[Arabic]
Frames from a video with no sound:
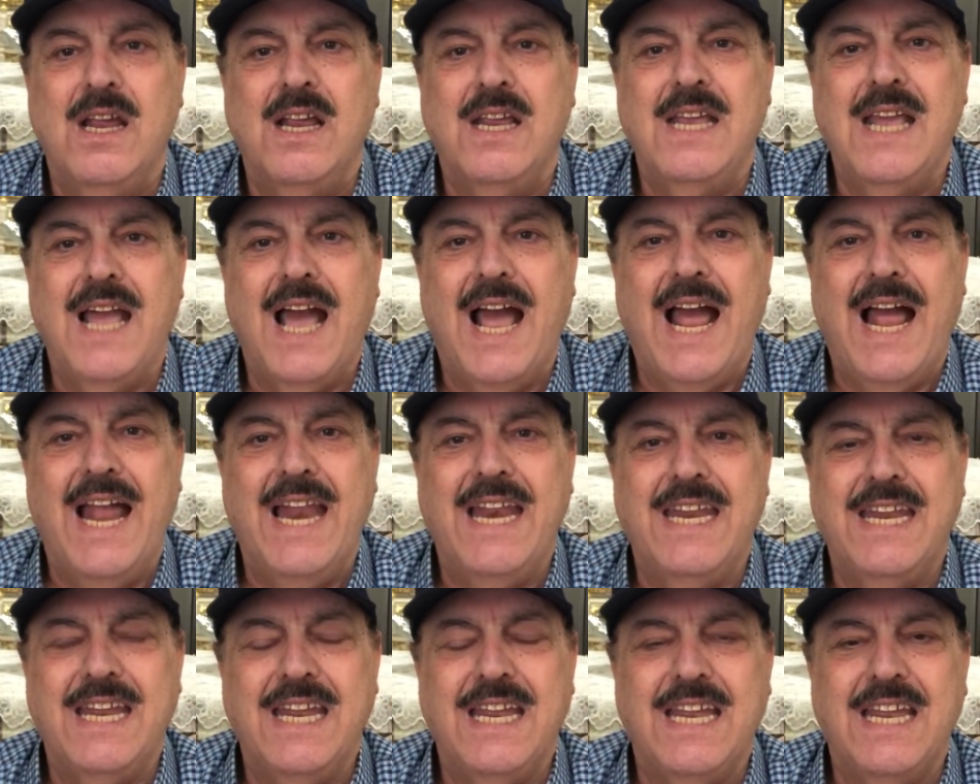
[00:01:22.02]

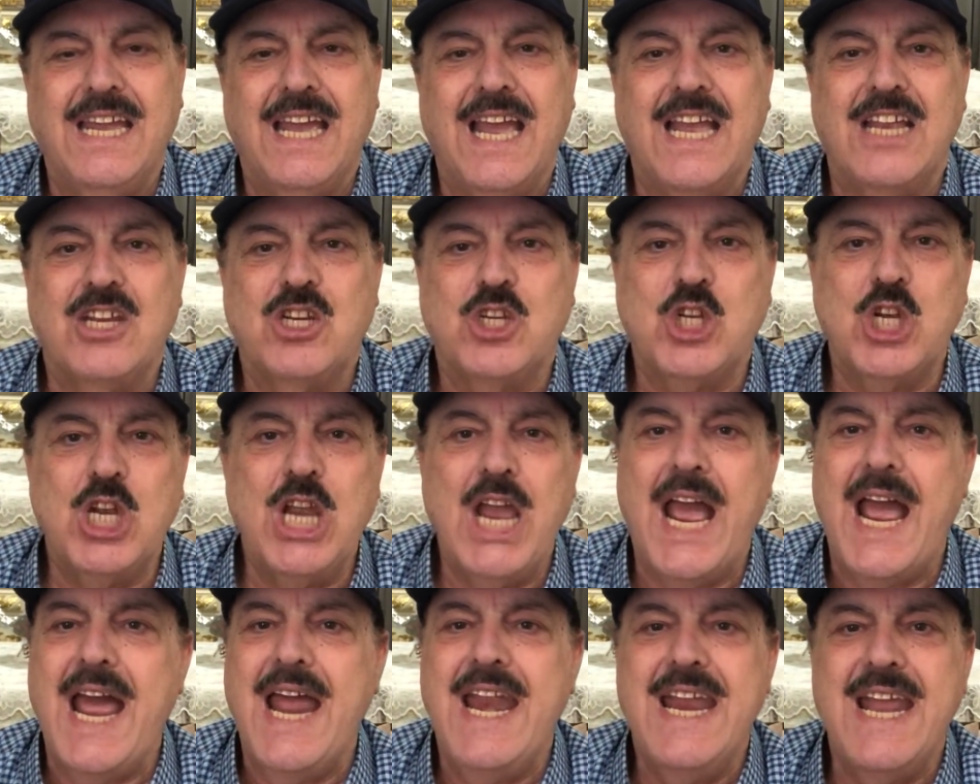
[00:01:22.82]
يعني
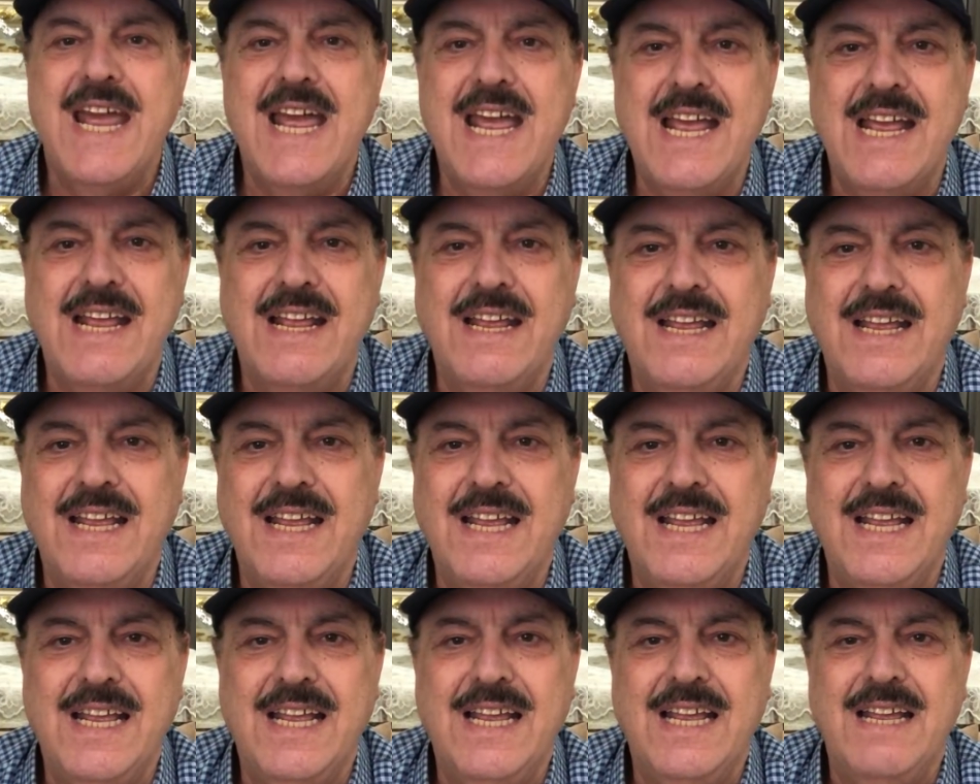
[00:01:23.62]
الشيء انا
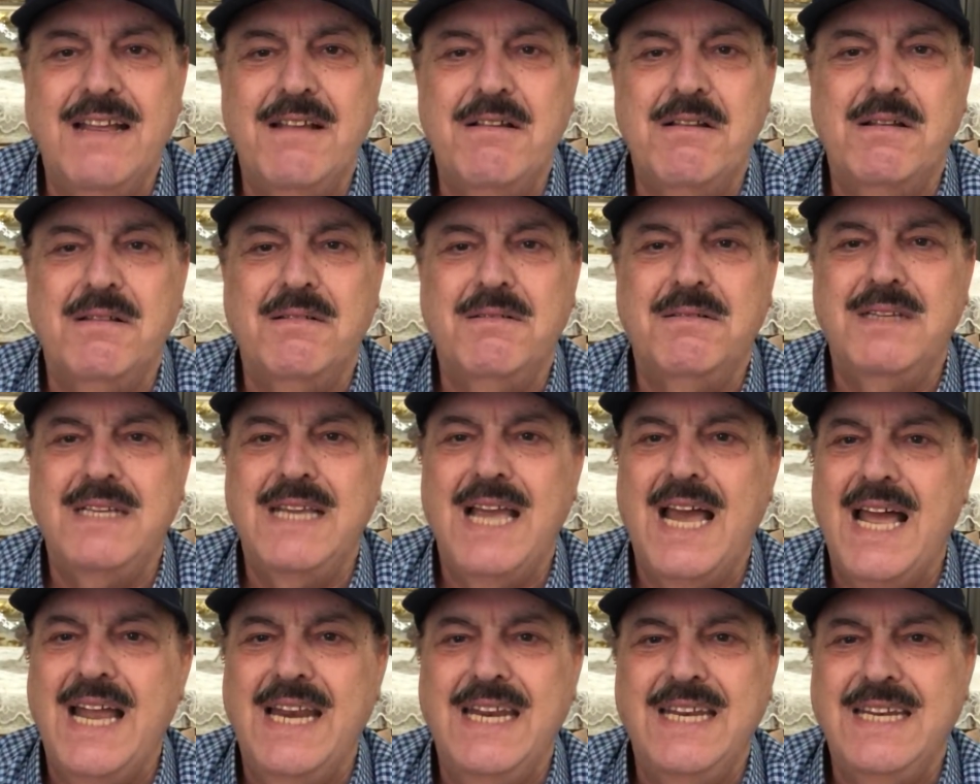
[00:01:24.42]
آه،
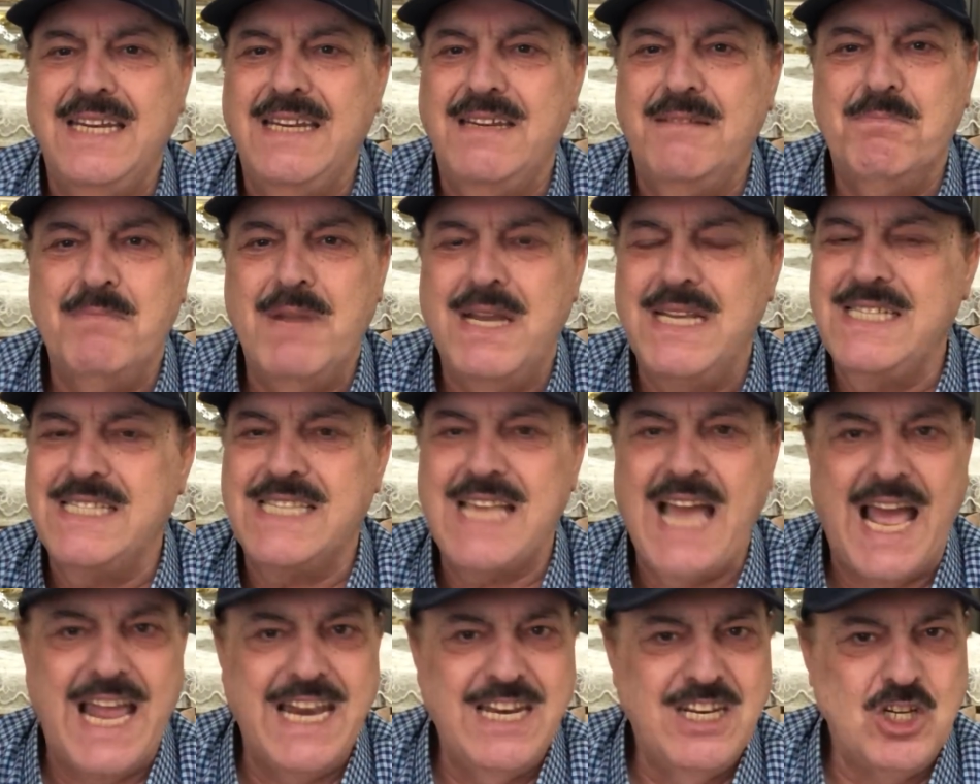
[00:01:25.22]
يعني ما
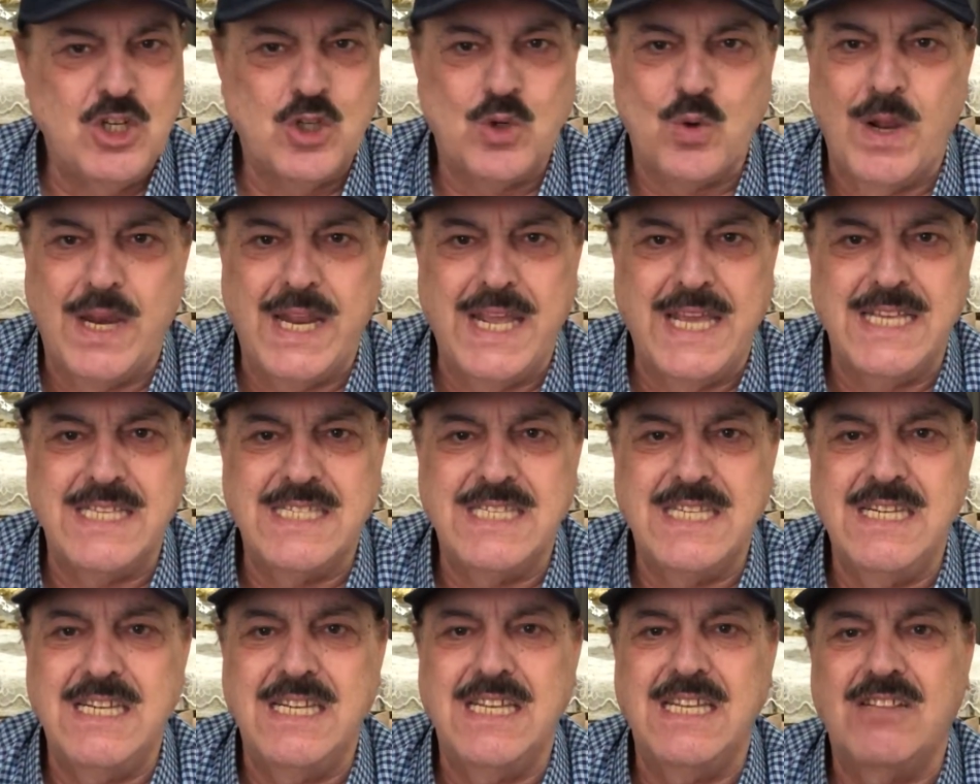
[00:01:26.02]
يزعلنيش ولا
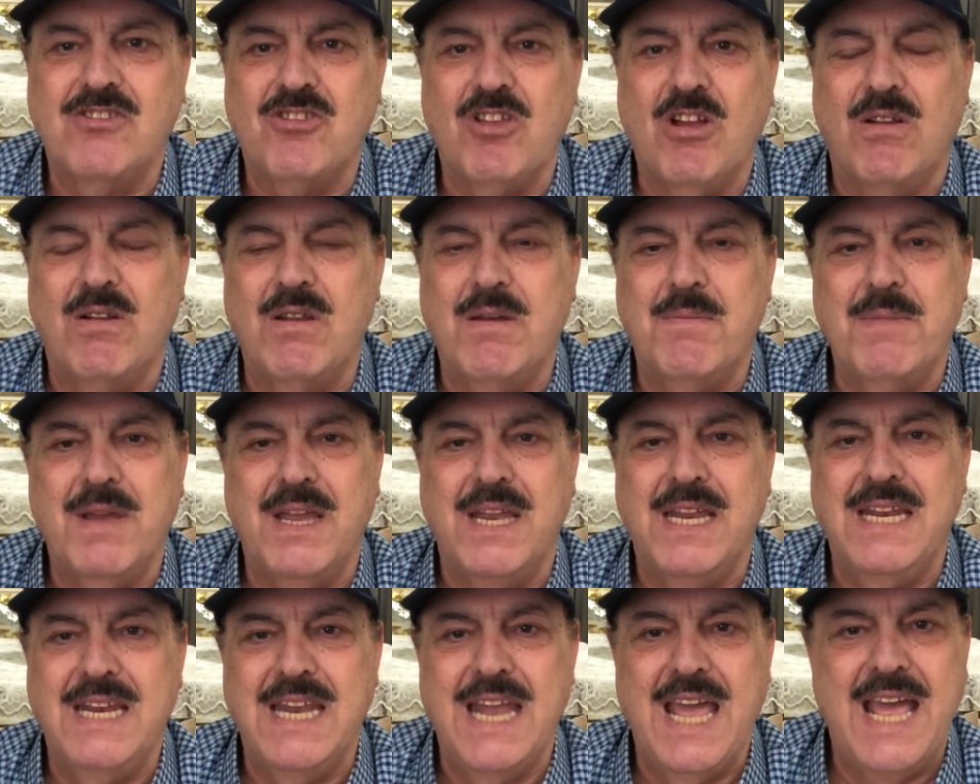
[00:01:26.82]
يهزني
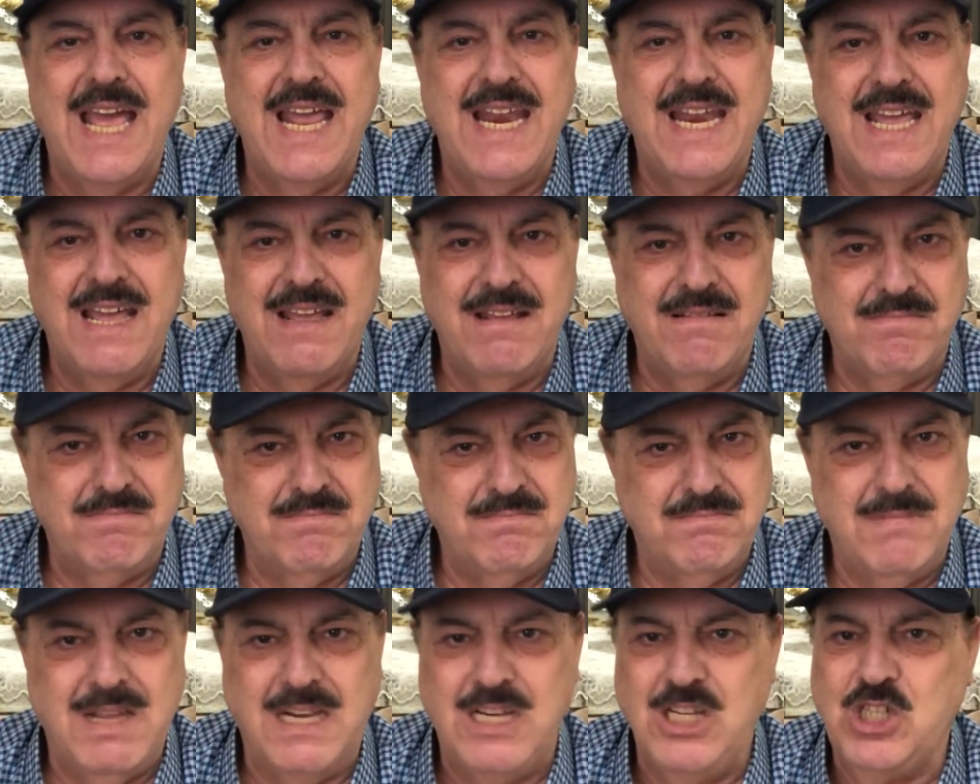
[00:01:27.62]
طالما ان انا
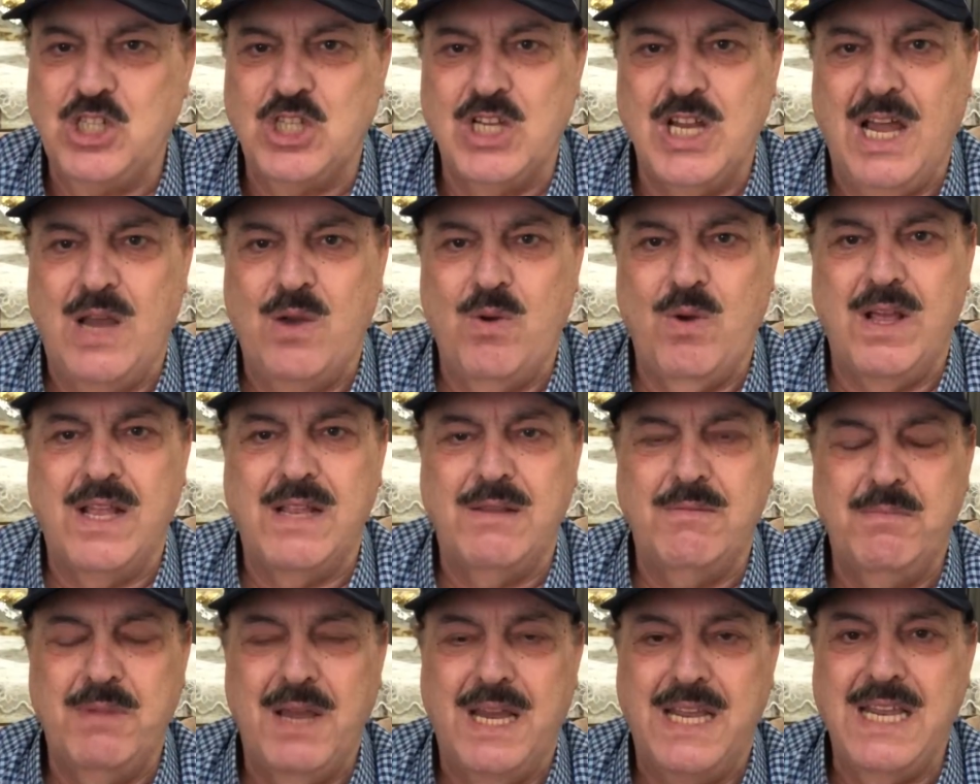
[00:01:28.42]
ماليش
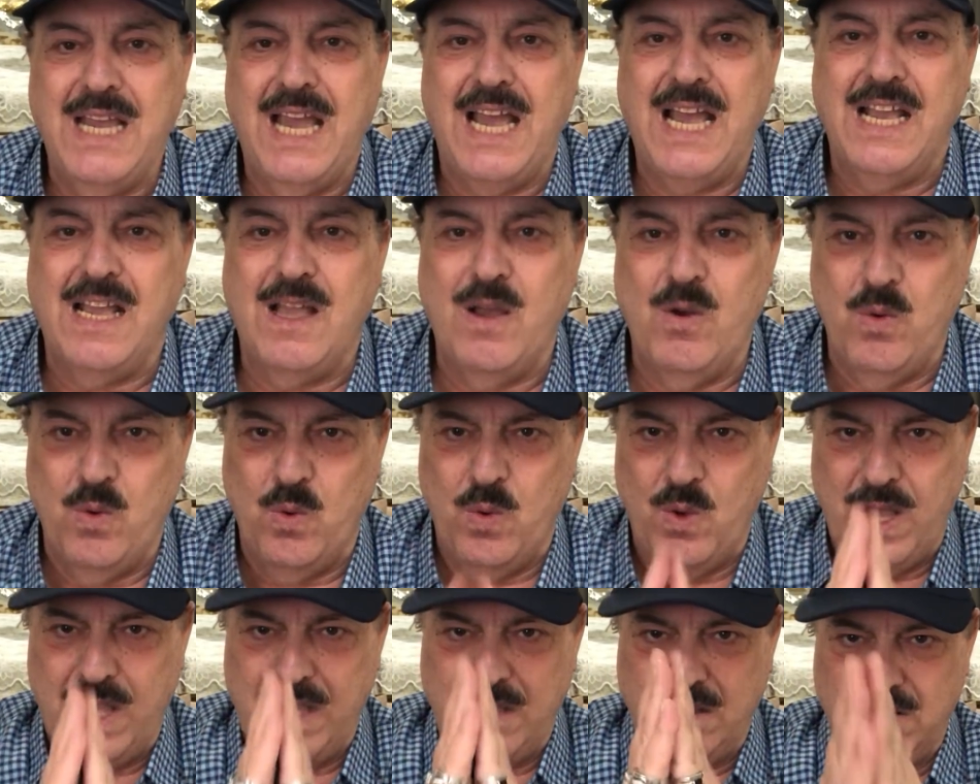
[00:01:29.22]
دعوه باي حاجه
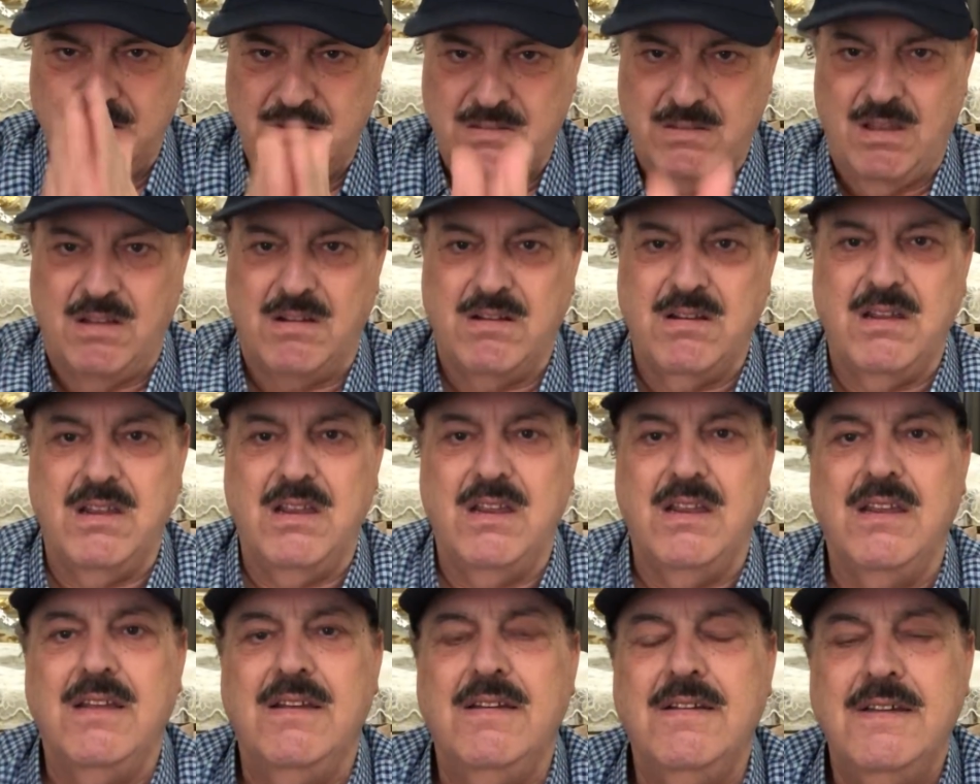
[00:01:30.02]
وهو واخد
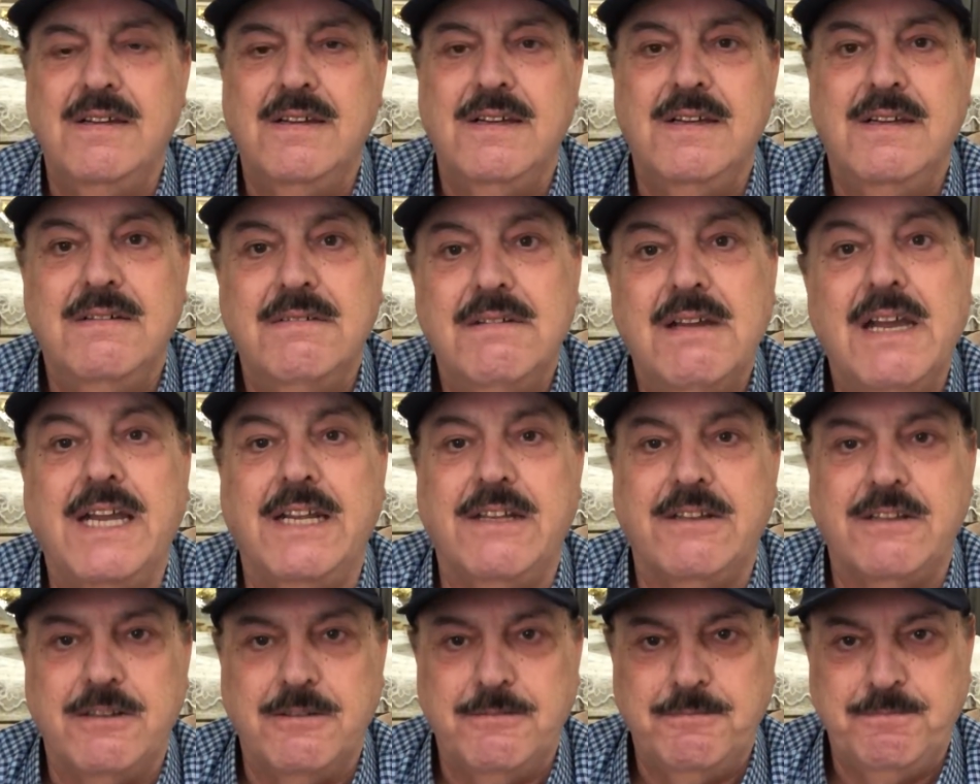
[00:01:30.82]
طريقي عادل.